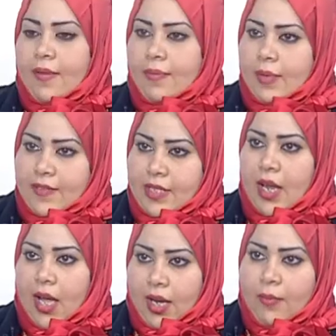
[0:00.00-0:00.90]
في نفس
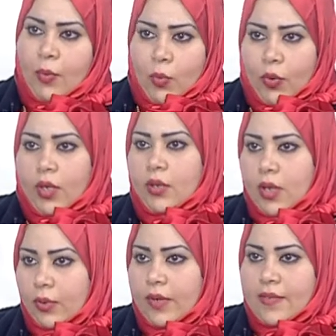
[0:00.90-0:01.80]
الحجم ممكن
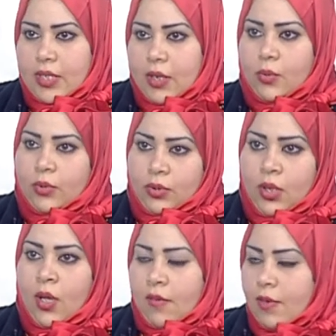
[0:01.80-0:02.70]
او نفس اللون
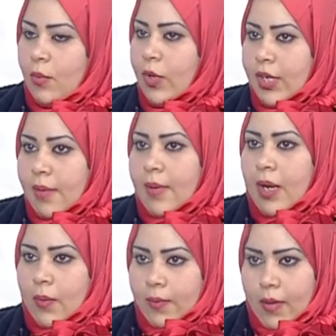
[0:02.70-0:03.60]
فممكن نعملها
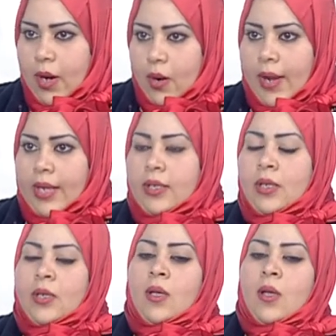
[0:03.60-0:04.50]
مره واحده
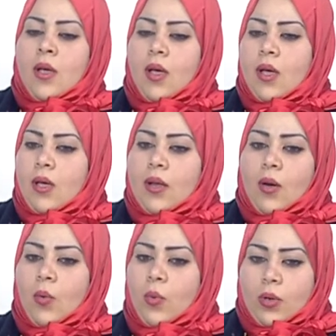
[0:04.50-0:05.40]
آه،
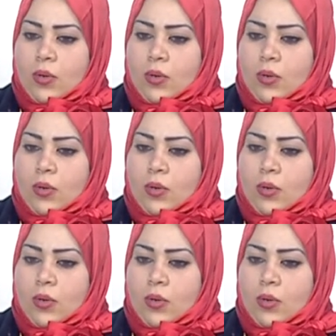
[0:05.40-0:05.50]
لو